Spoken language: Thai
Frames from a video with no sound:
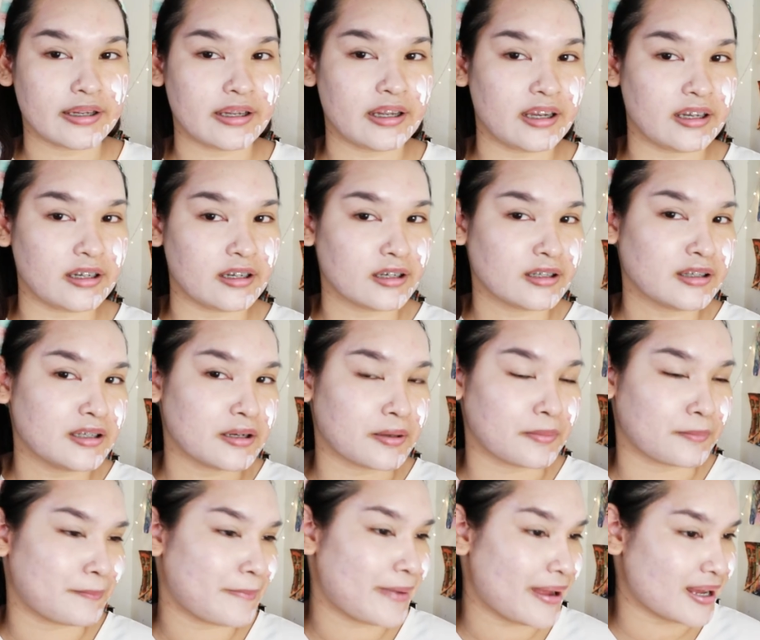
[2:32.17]
ขิงนึกถึง
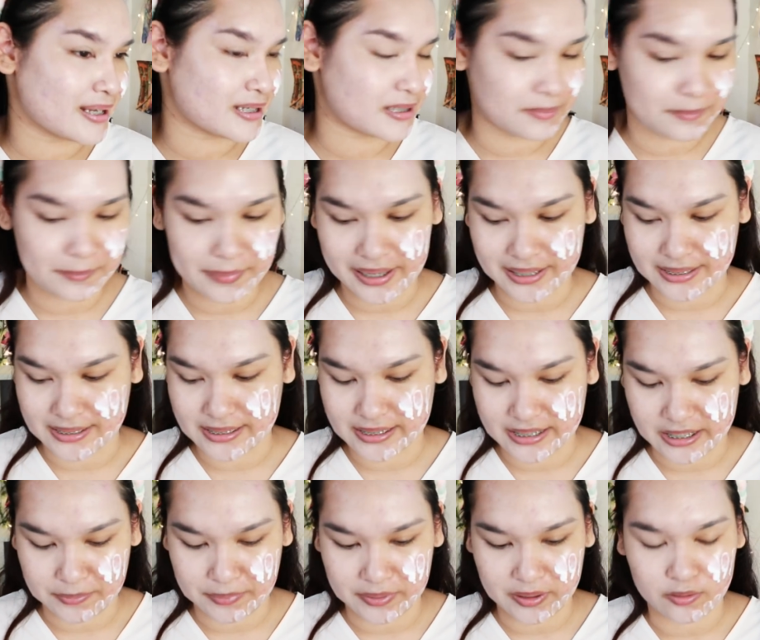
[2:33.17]
เบสเปลี่ยน
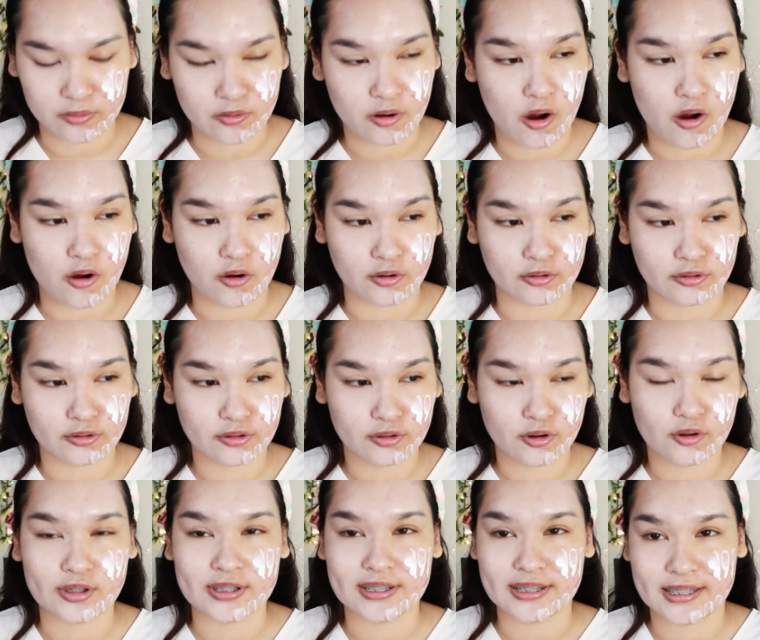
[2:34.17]
สีผิวของ
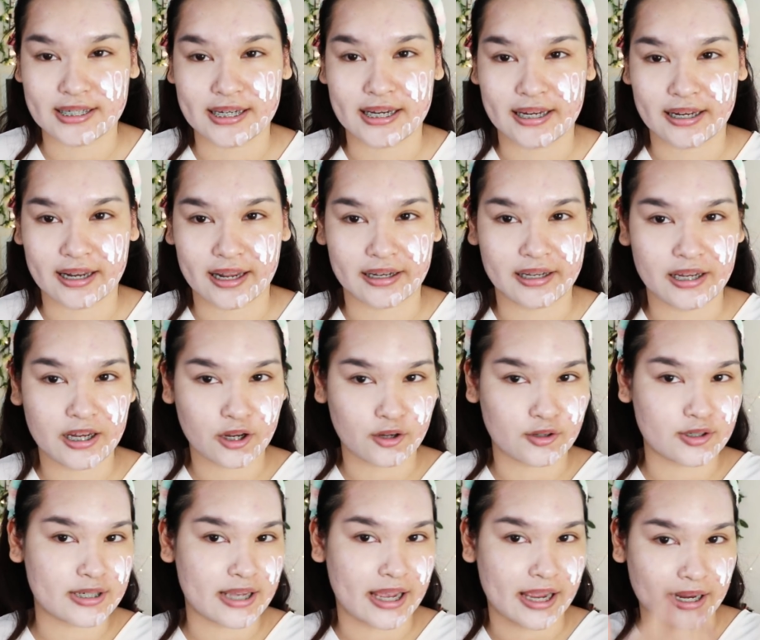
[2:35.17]
คนจีนอะที่เขา
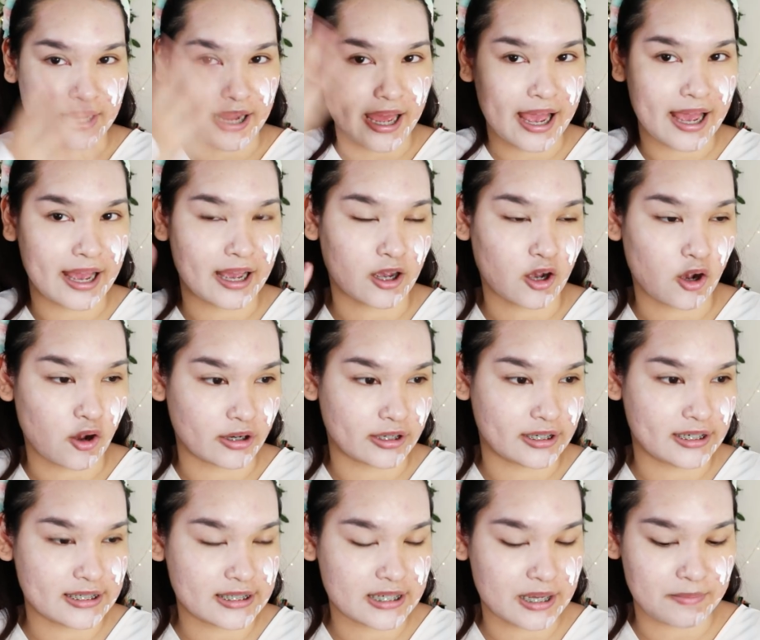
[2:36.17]
ใช้ทาก่อน
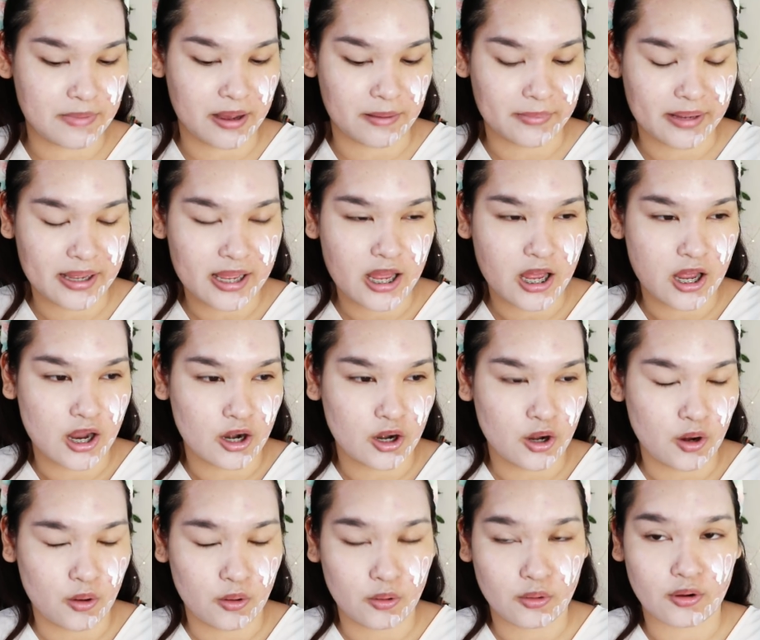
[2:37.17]
ที่จะแบบ
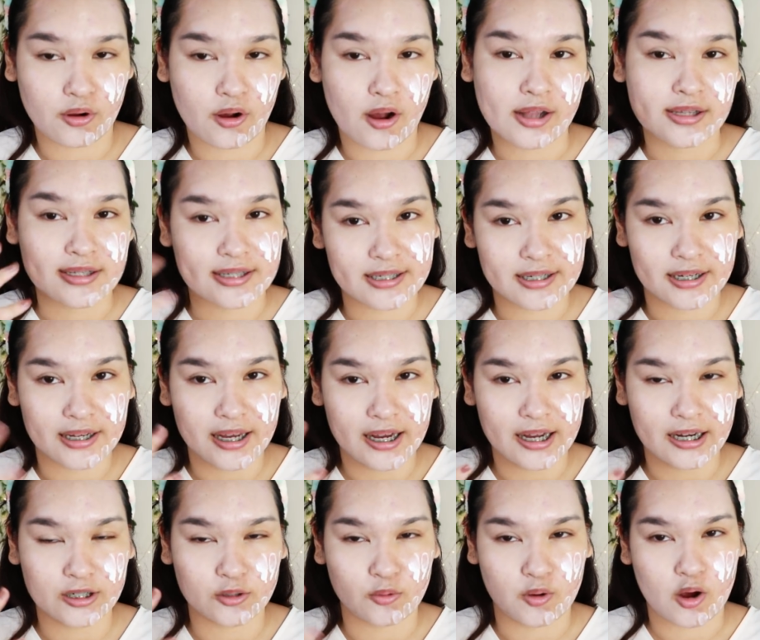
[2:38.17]
ลงคอนซีลเลอ
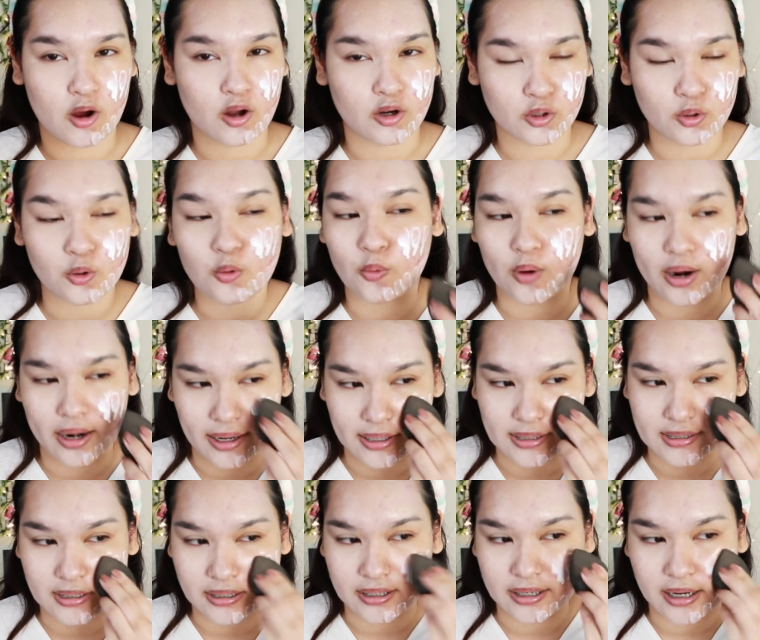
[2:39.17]
ร์หรือว่าคอนทัวร์หลัง
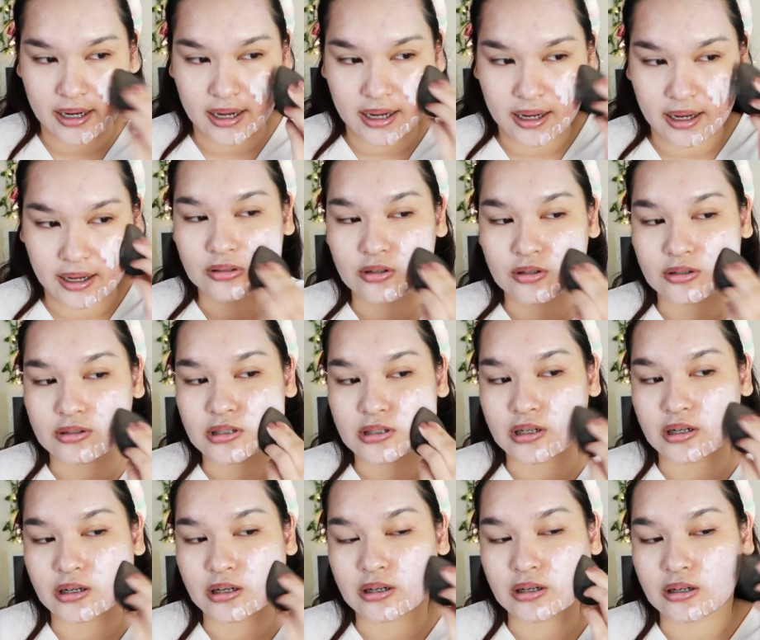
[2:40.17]
จากนี้ลอง
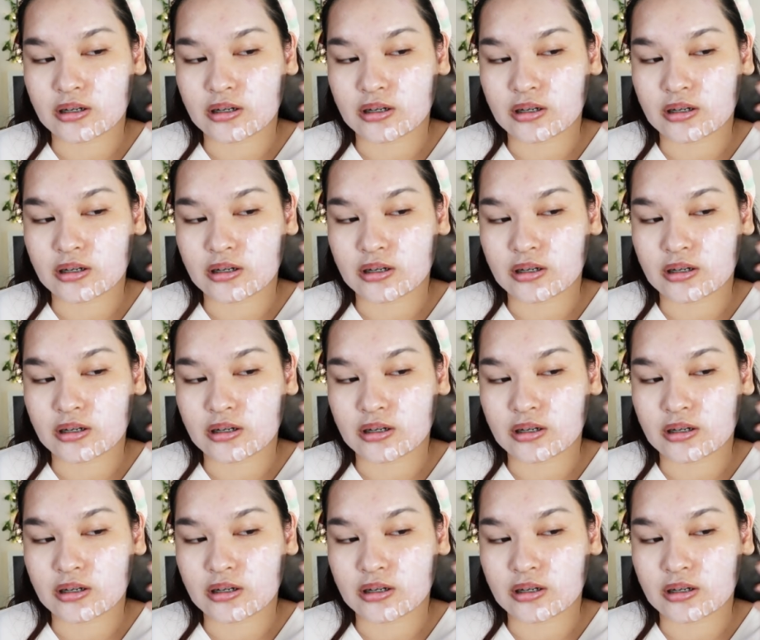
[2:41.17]
ใช้